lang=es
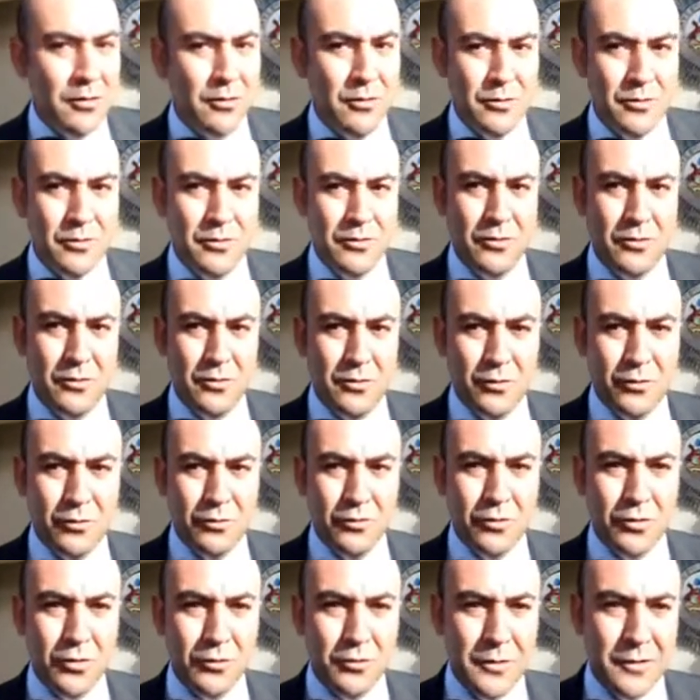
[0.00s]

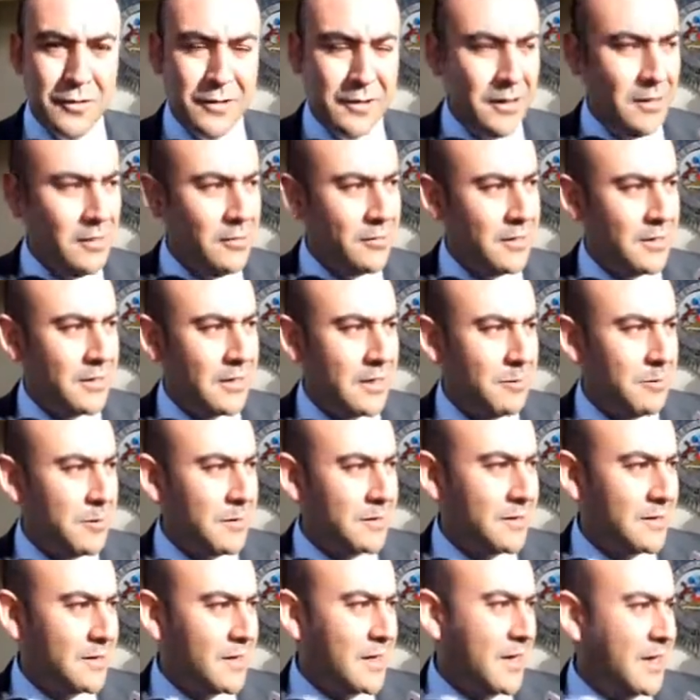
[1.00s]
un domicilio que
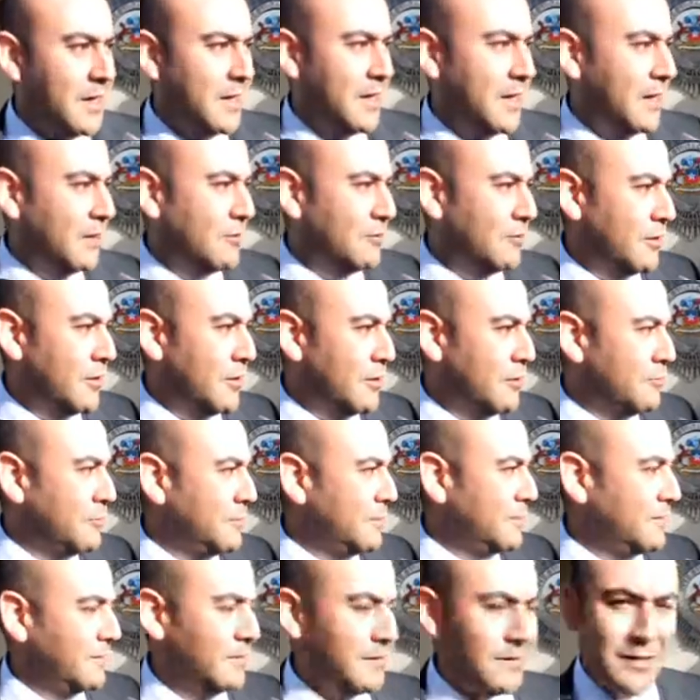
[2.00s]
también se está dedicando a la
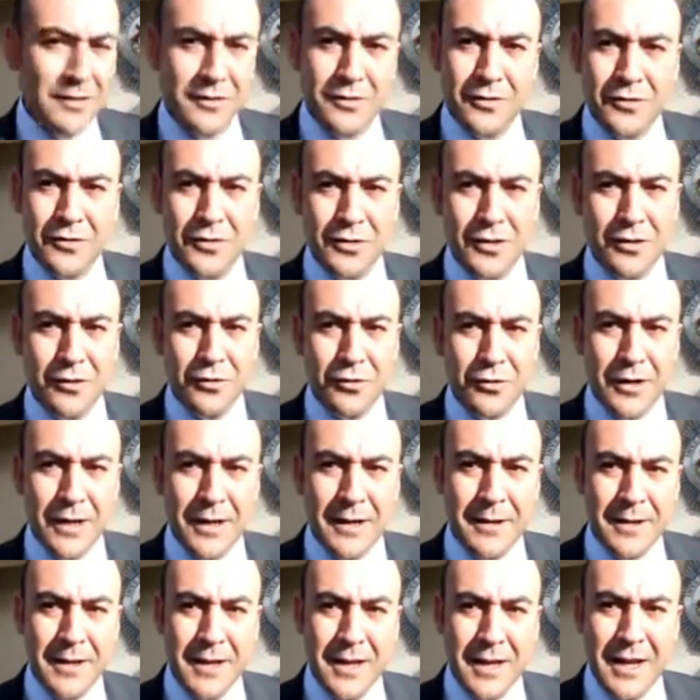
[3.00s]
comercialización de
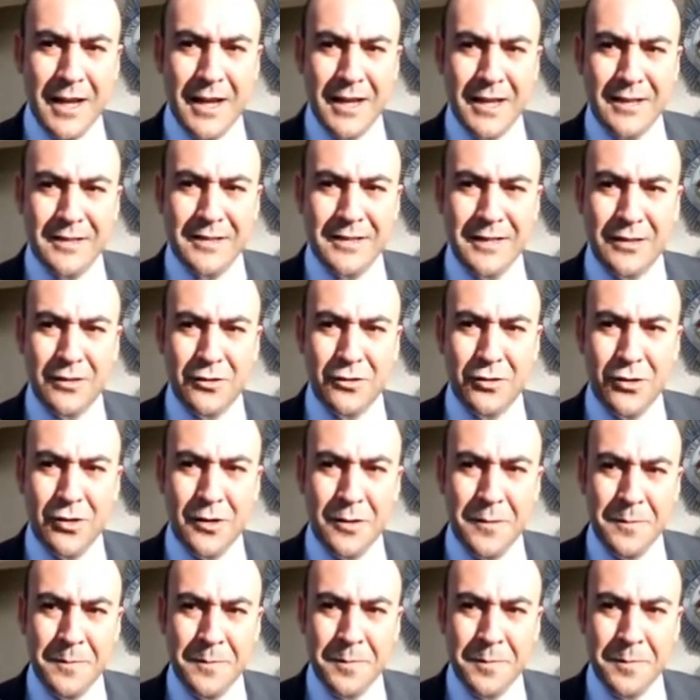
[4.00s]
drogas en el sector